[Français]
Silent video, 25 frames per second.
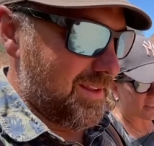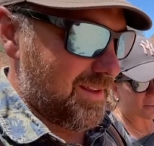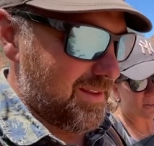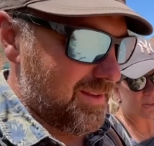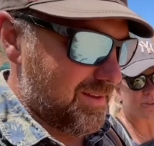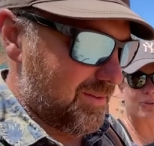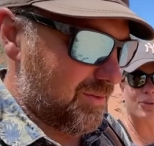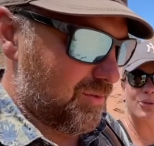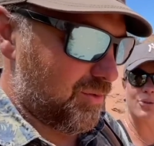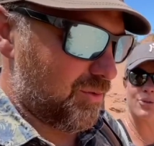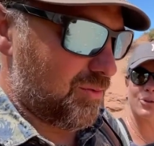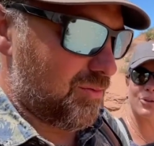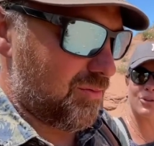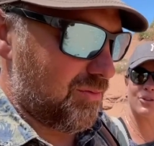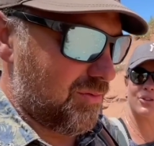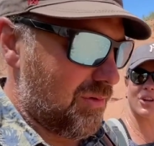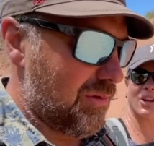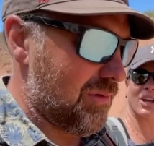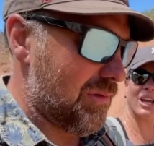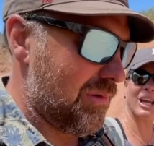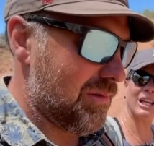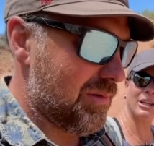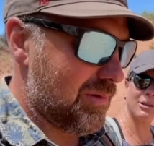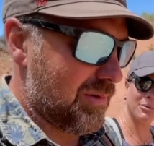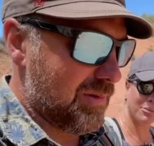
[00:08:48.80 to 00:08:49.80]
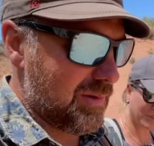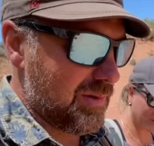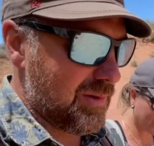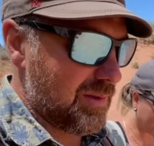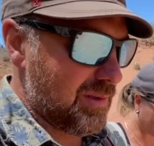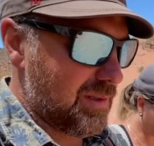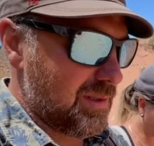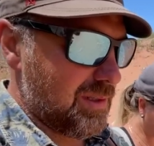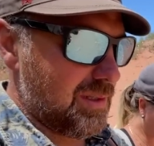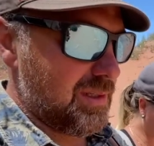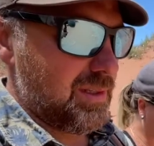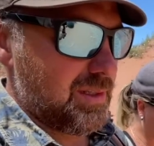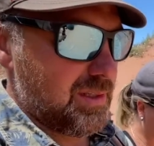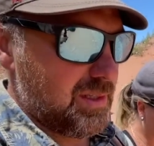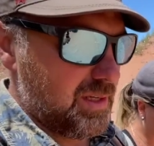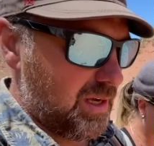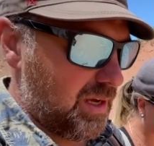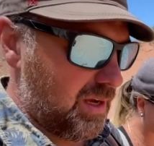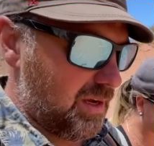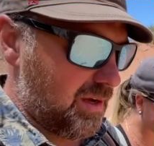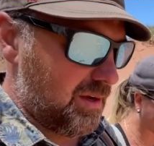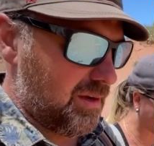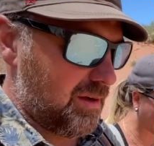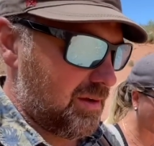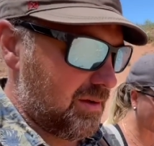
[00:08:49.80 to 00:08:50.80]
De 2h30
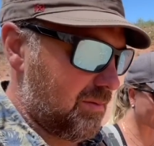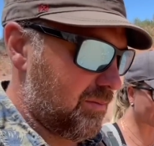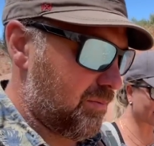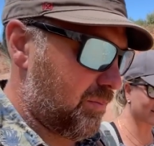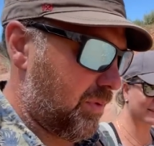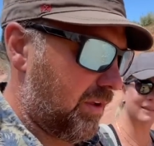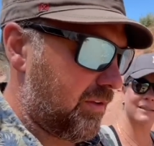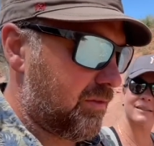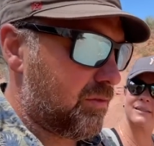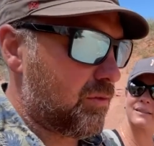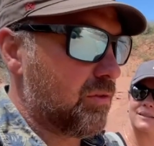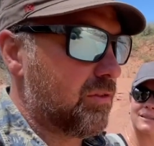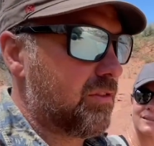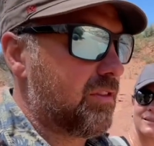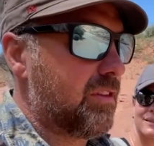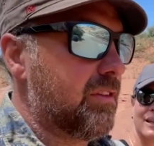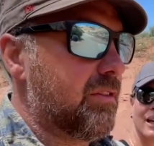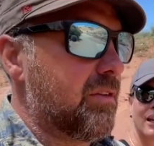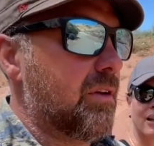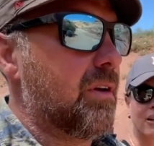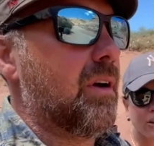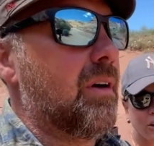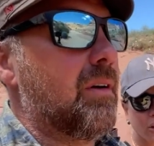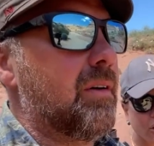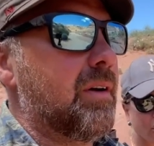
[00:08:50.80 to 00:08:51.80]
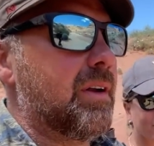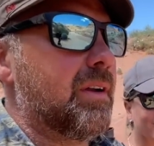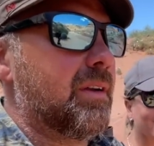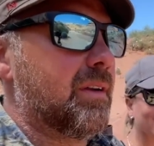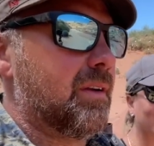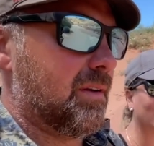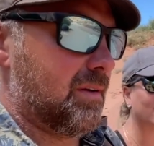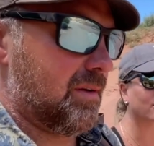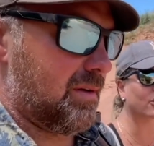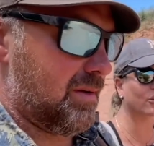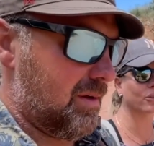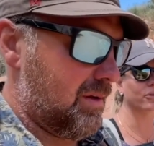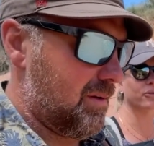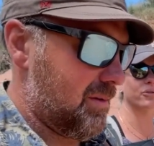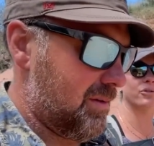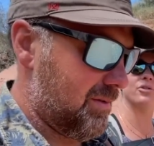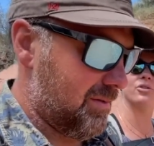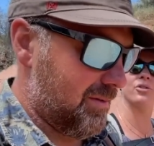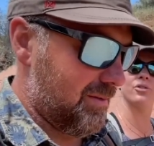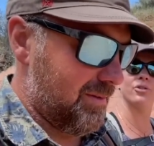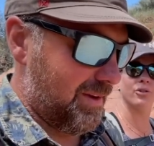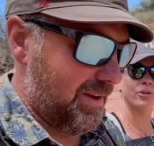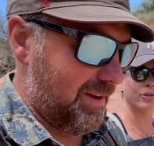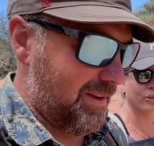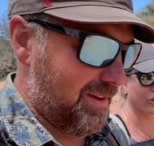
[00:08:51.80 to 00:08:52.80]
jusqu'à presque
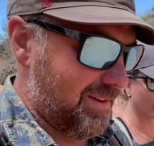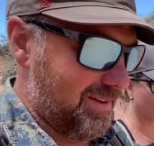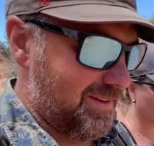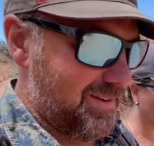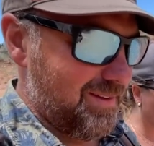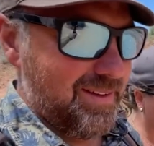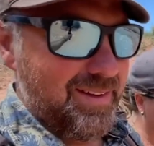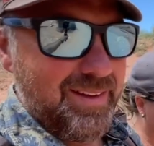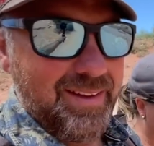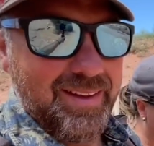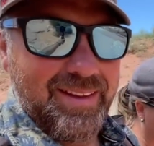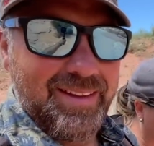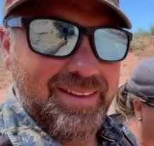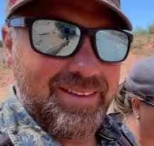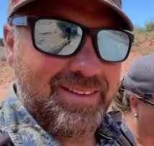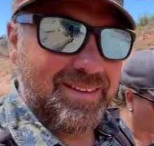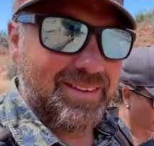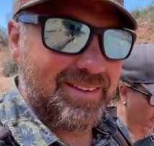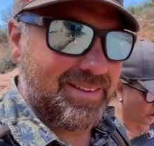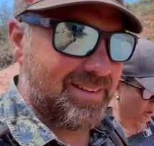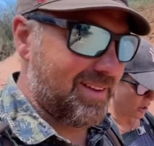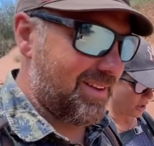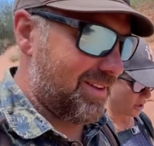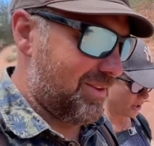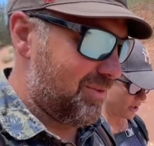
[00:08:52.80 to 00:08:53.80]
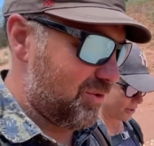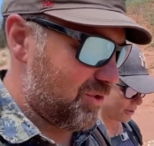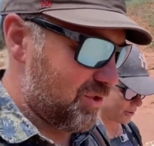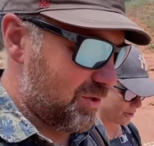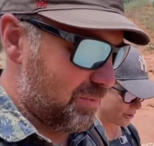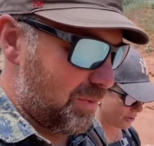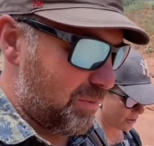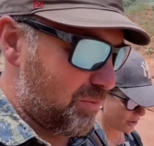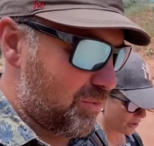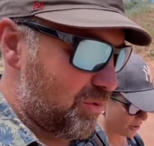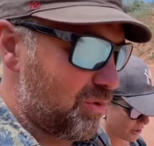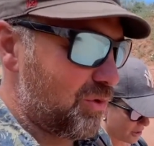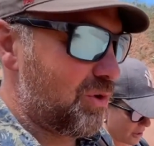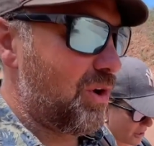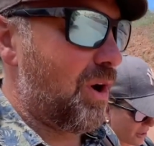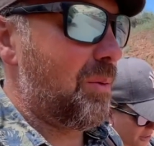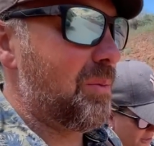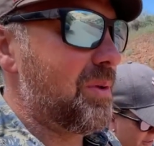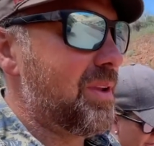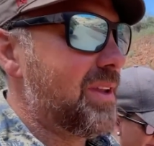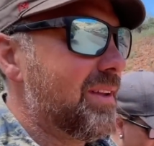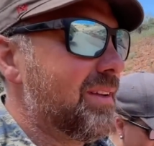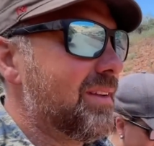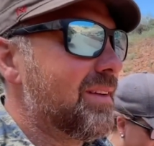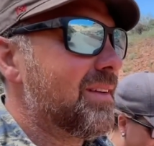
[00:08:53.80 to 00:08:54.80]
6h. ouais. c'est ça. Donc j'ai pas beaucoup
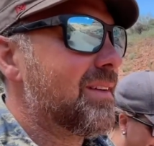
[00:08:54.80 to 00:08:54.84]
dormi.